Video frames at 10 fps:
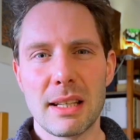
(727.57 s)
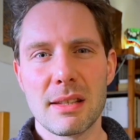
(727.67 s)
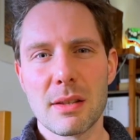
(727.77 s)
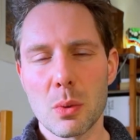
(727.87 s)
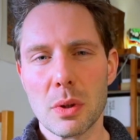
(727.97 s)

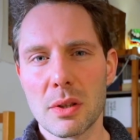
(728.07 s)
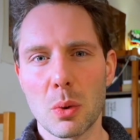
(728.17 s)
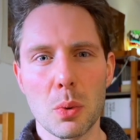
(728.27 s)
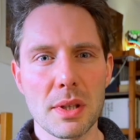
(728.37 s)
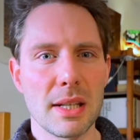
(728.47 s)
Das ist so das
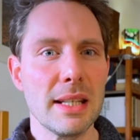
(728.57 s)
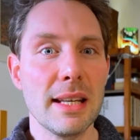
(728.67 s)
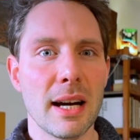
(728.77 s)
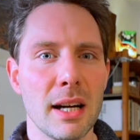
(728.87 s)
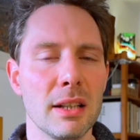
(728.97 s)
große
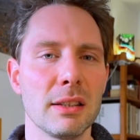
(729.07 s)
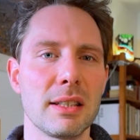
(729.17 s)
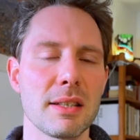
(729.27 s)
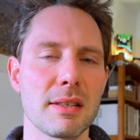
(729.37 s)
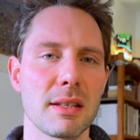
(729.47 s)
Ideal
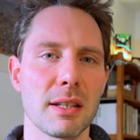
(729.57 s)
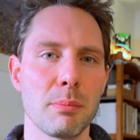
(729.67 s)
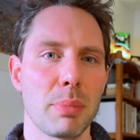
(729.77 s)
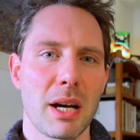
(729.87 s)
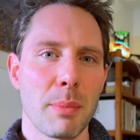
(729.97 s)
des
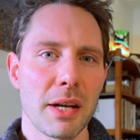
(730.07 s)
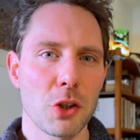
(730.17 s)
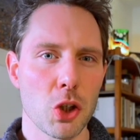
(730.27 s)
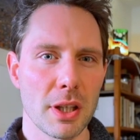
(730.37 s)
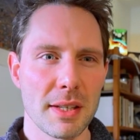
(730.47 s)
ähm,
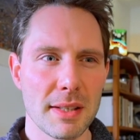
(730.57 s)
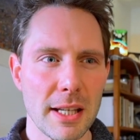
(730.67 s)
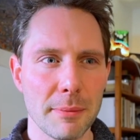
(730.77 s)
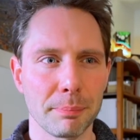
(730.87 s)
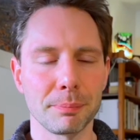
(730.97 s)
pragmatischen
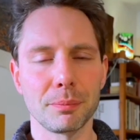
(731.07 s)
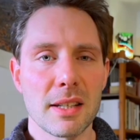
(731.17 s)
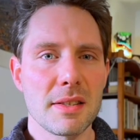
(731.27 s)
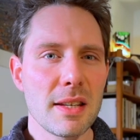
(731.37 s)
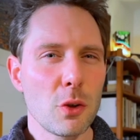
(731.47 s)
Asketen.
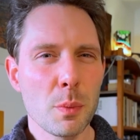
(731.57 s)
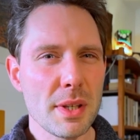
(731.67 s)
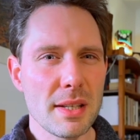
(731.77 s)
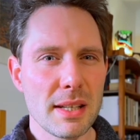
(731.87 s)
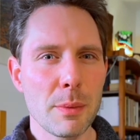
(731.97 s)
Ja, sich um
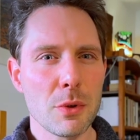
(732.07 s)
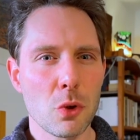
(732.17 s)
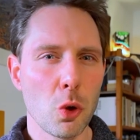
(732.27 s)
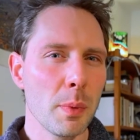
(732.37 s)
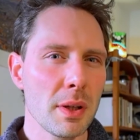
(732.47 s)
sich
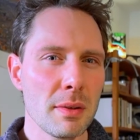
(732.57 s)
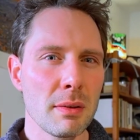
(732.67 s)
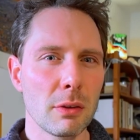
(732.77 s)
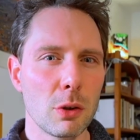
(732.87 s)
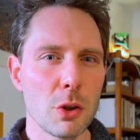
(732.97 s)
selbst
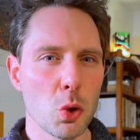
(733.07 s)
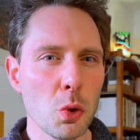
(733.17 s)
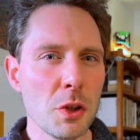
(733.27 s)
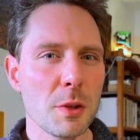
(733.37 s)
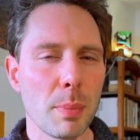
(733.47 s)
kümmern,
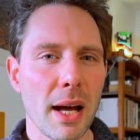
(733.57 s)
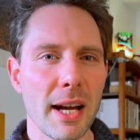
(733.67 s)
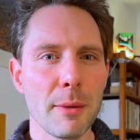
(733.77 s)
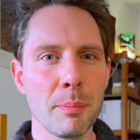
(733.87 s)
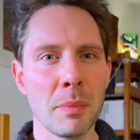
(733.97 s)
gesund
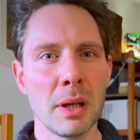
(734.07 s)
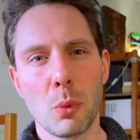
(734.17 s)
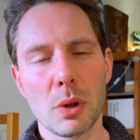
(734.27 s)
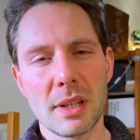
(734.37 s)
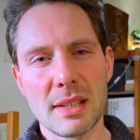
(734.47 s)
bleiben,
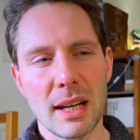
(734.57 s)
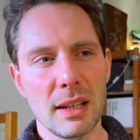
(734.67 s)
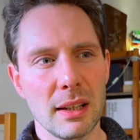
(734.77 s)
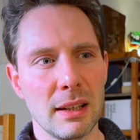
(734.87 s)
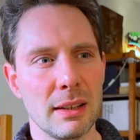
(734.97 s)
möglichst
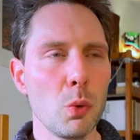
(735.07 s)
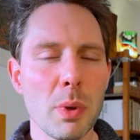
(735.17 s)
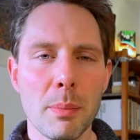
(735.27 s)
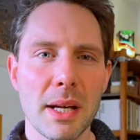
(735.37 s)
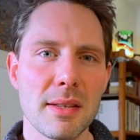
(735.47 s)
alle
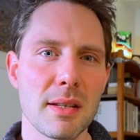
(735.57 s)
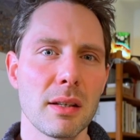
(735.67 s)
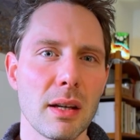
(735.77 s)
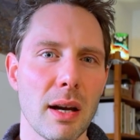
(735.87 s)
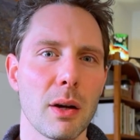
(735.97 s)

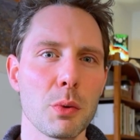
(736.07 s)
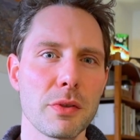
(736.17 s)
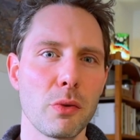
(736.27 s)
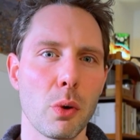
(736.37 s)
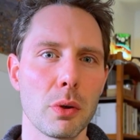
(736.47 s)
übermäßigen
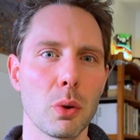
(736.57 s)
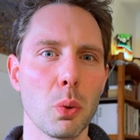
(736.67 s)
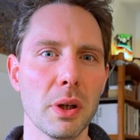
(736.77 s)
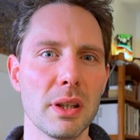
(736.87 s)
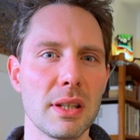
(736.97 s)

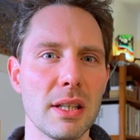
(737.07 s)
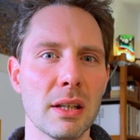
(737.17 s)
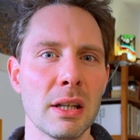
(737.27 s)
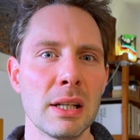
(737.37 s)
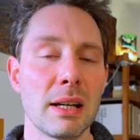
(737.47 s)
Herausforderungen,
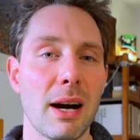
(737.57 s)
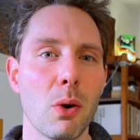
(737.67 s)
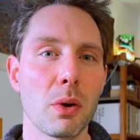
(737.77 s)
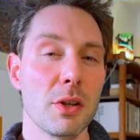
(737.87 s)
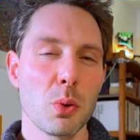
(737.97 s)
die
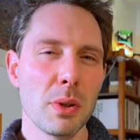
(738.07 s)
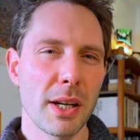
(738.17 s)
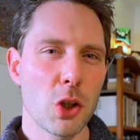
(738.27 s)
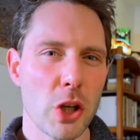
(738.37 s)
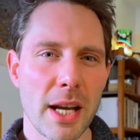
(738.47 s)
auch
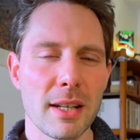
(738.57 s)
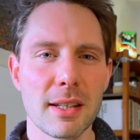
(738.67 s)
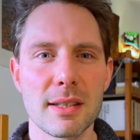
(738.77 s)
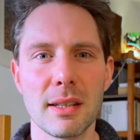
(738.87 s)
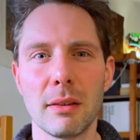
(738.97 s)

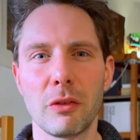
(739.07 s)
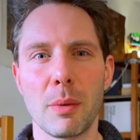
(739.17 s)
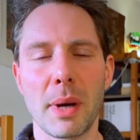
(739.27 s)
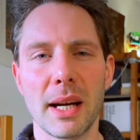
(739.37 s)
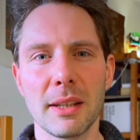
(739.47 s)
gesundheitsschädlich sind,
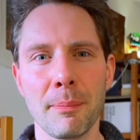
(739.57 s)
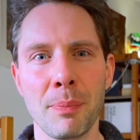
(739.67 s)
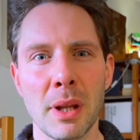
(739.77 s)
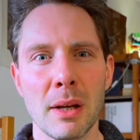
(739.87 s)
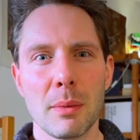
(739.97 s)

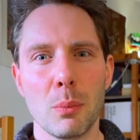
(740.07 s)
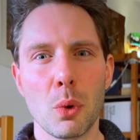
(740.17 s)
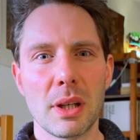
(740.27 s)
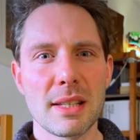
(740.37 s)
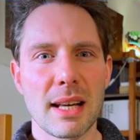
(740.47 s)
vermeiden,
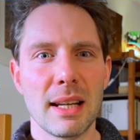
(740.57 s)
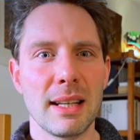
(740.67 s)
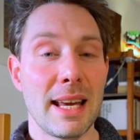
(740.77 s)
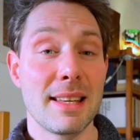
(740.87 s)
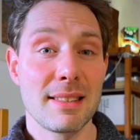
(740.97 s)
möglichst
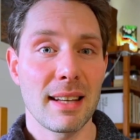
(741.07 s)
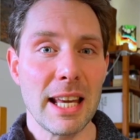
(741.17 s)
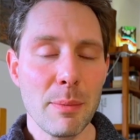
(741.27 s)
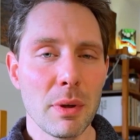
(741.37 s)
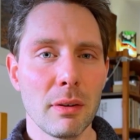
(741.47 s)
alle
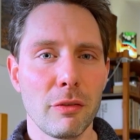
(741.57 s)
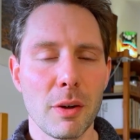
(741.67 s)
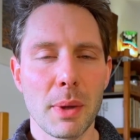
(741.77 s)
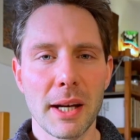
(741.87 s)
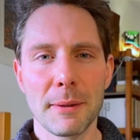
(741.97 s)
Extreme
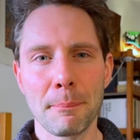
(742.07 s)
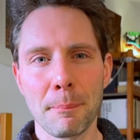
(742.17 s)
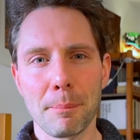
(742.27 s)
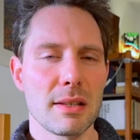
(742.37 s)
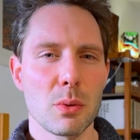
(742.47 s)
vermeiden
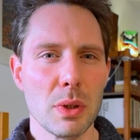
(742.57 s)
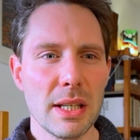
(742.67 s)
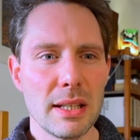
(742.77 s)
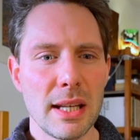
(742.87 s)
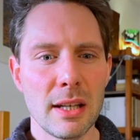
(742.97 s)
unterscheiden. Das ist so
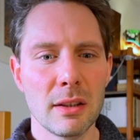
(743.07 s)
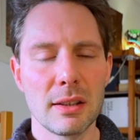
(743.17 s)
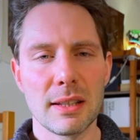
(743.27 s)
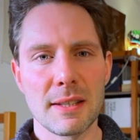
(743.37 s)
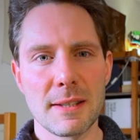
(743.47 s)
die Idee
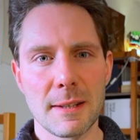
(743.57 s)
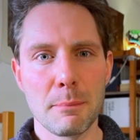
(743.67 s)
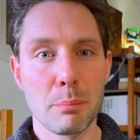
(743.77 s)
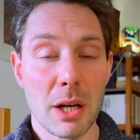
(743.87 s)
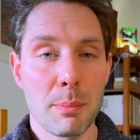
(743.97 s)
des
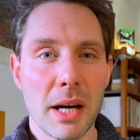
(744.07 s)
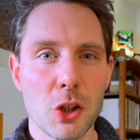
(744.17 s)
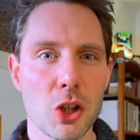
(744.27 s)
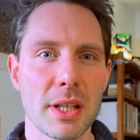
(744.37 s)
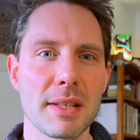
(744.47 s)
ähm,
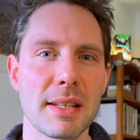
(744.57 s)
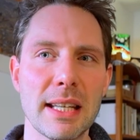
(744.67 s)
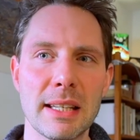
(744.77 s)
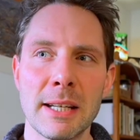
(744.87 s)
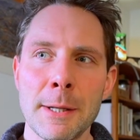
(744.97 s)
pragmatischen
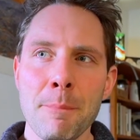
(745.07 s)
Asketen.